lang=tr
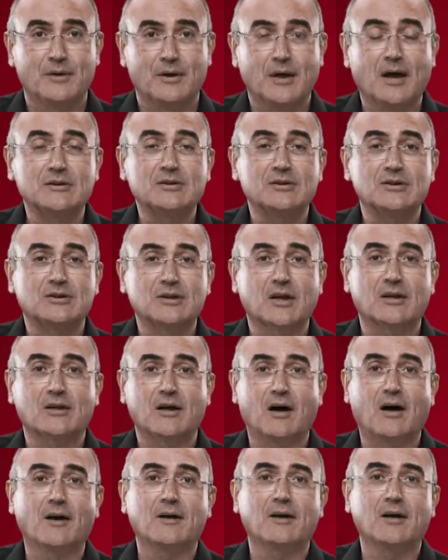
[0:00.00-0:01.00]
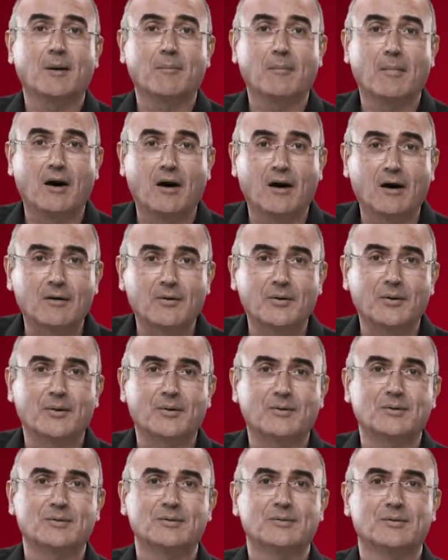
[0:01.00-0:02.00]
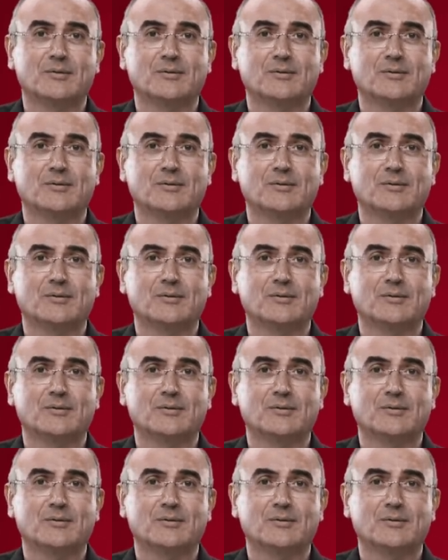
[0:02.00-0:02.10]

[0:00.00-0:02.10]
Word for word: Erzincan'da annem ağlıyordu.